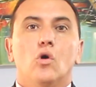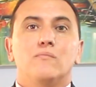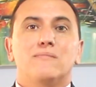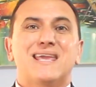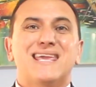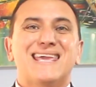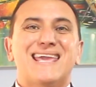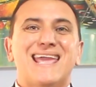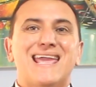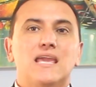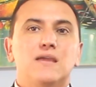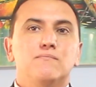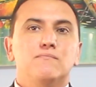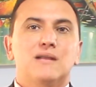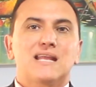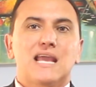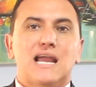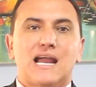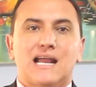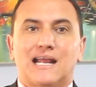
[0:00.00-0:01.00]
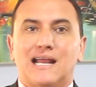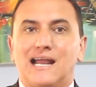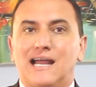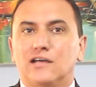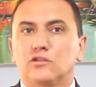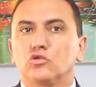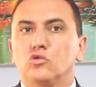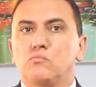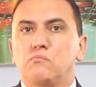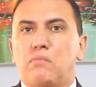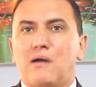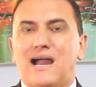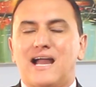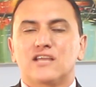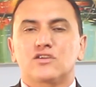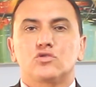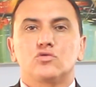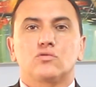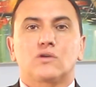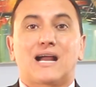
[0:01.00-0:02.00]
Homem embriagado
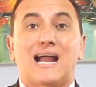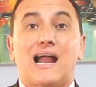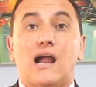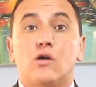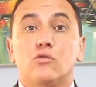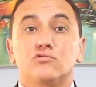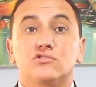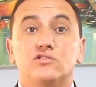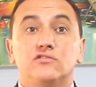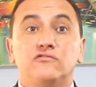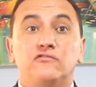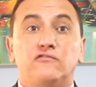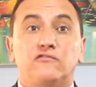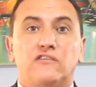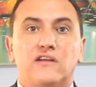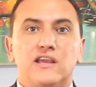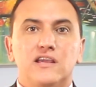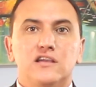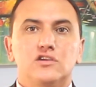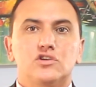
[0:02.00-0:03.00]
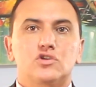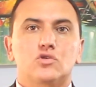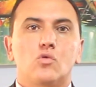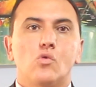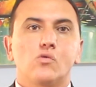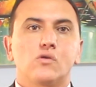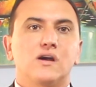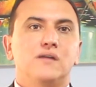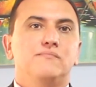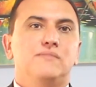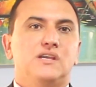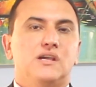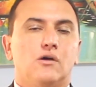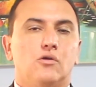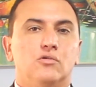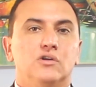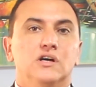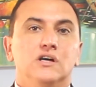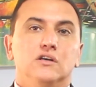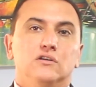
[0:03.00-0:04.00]
bate o carro de frente com o
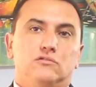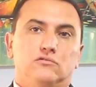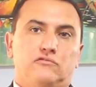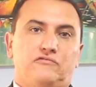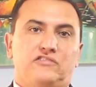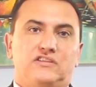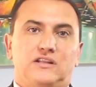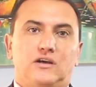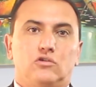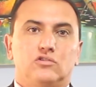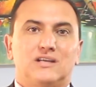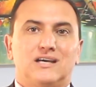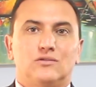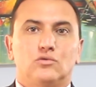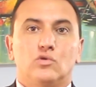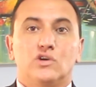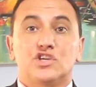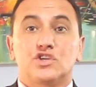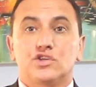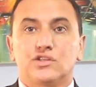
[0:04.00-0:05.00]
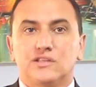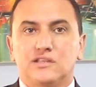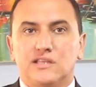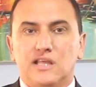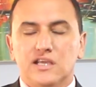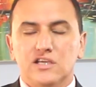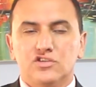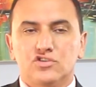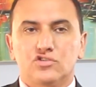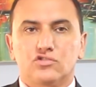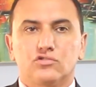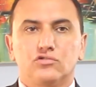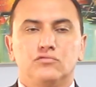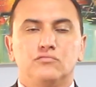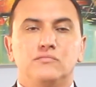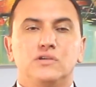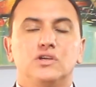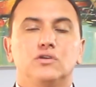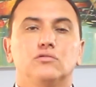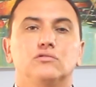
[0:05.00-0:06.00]
caminhão no final da noite deste
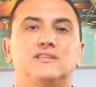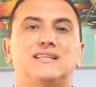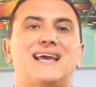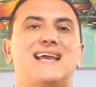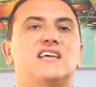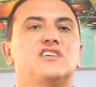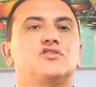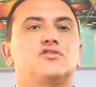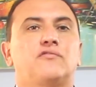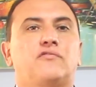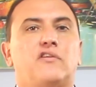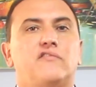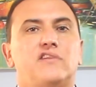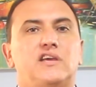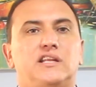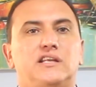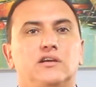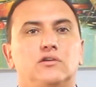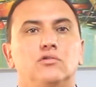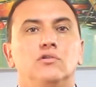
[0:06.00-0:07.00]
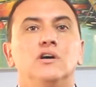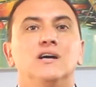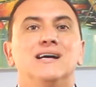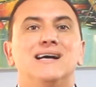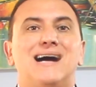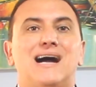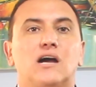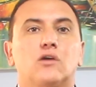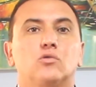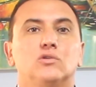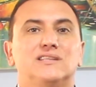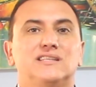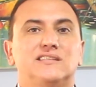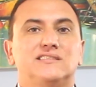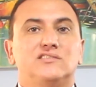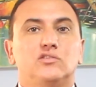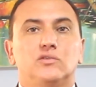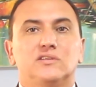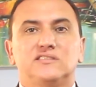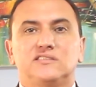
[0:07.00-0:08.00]
domingo, 10 de fevereiro,
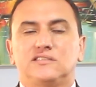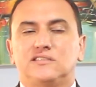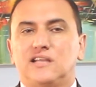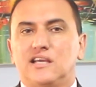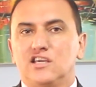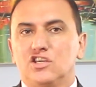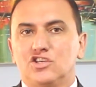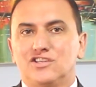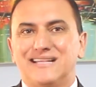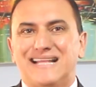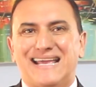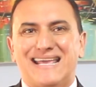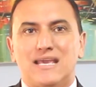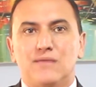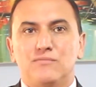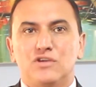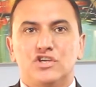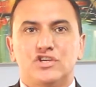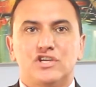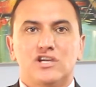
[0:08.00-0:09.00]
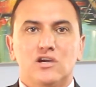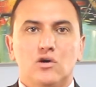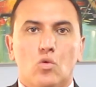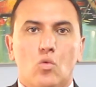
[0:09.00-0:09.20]
aconteceu o acidente na MG